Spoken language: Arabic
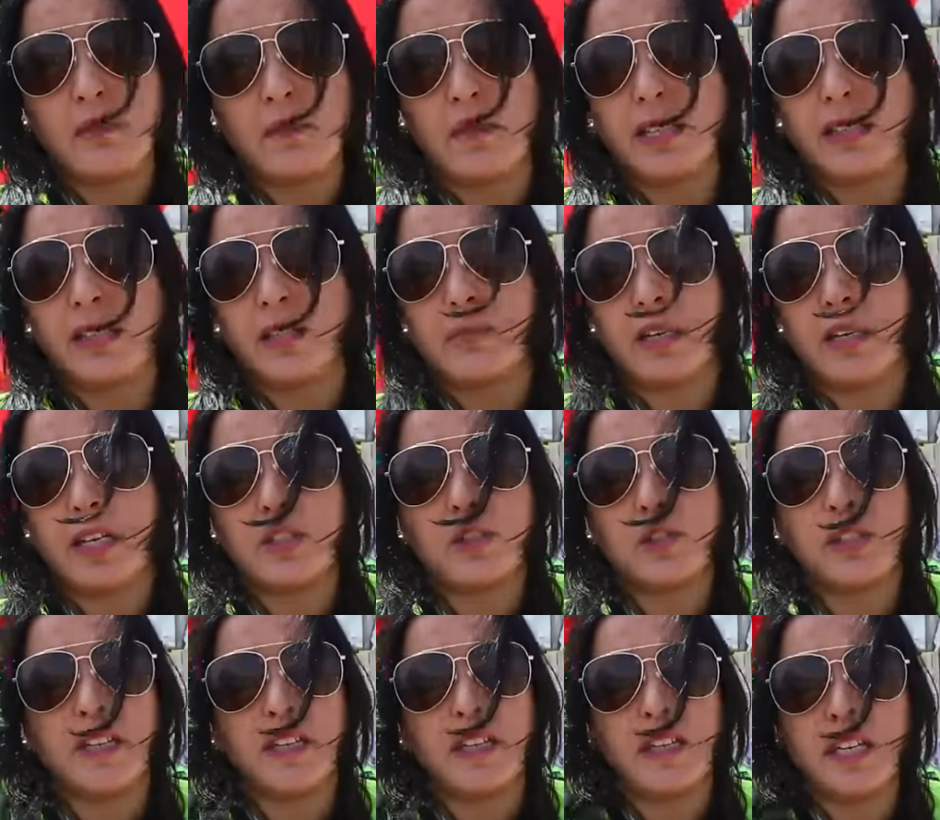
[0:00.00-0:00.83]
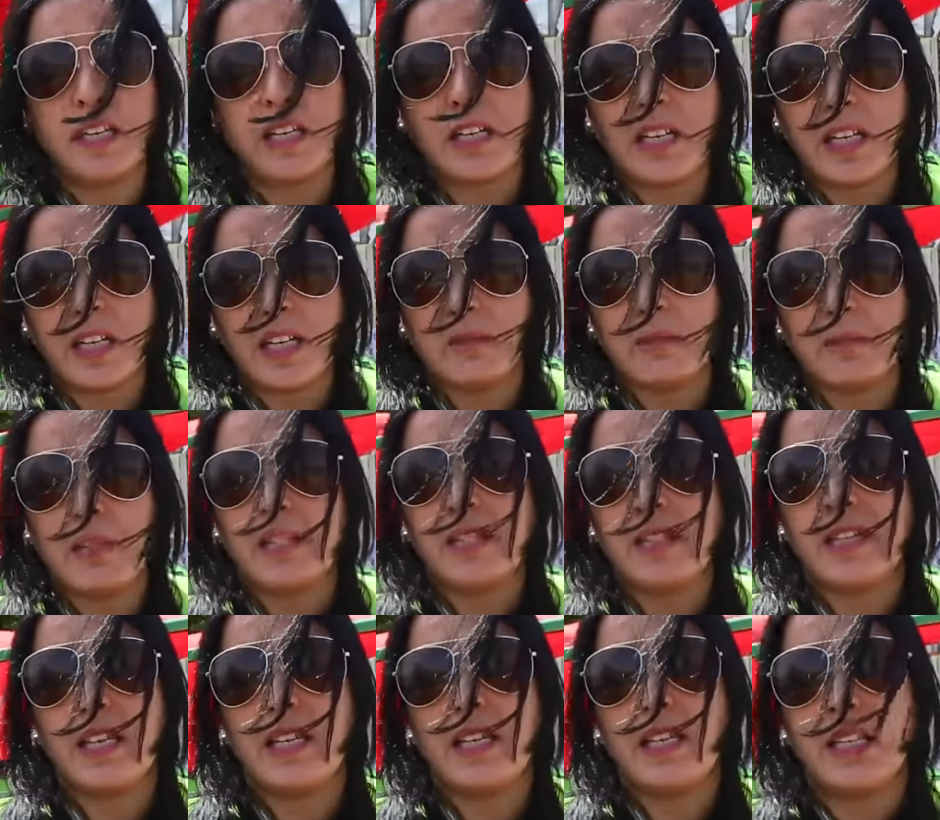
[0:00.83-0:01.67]
اربعه المرات وكنخلي الخدمه
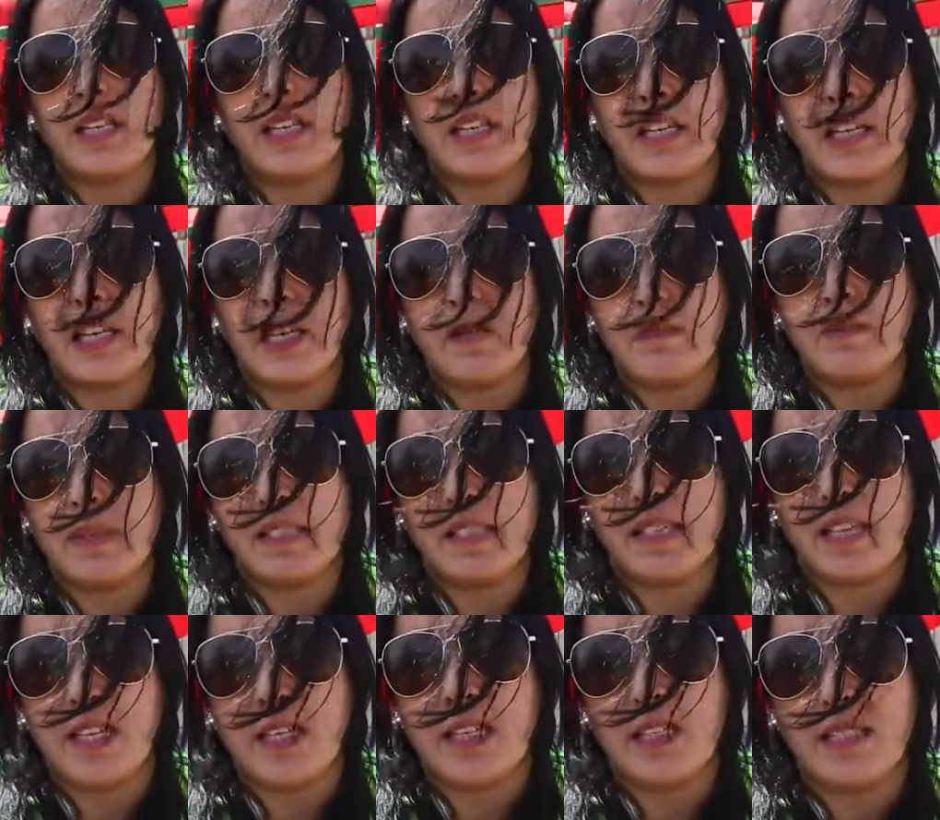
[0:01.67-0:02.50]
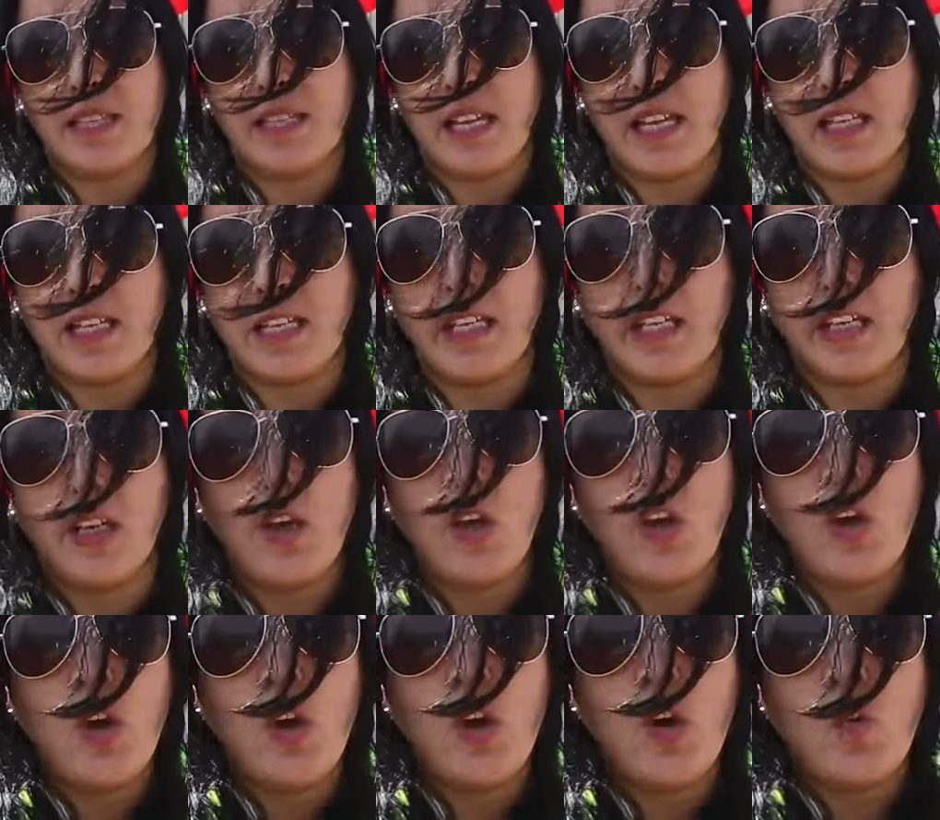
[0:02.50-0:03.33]
ديالي كنخلي المسائل ديالي
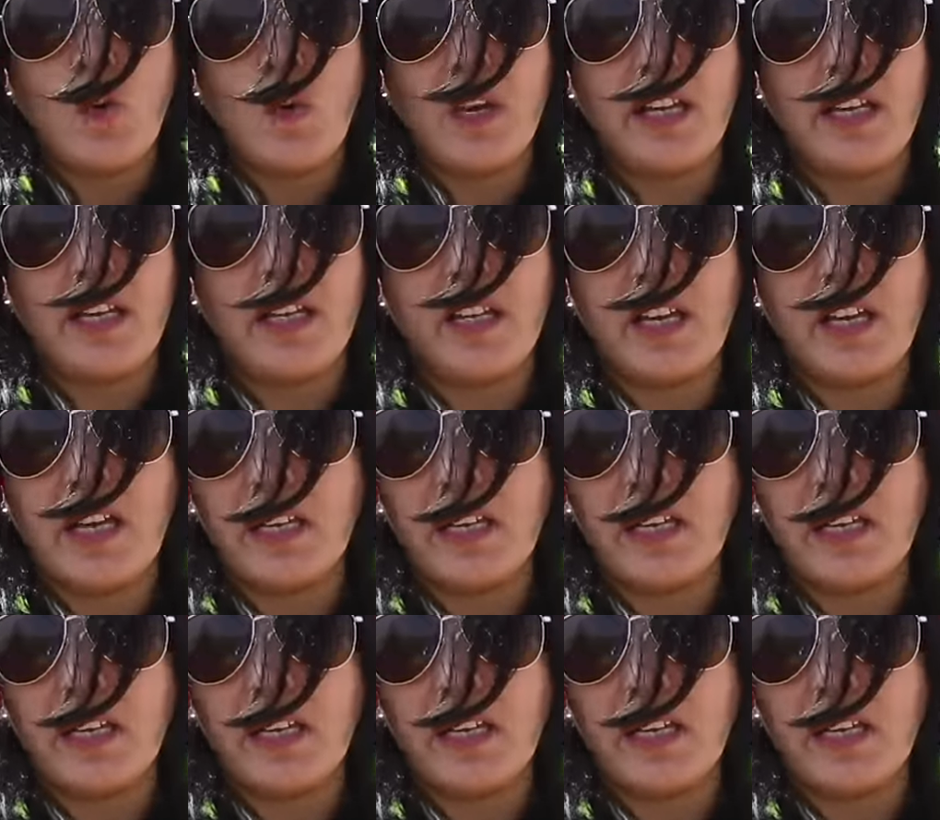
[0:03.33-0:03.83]
ولكن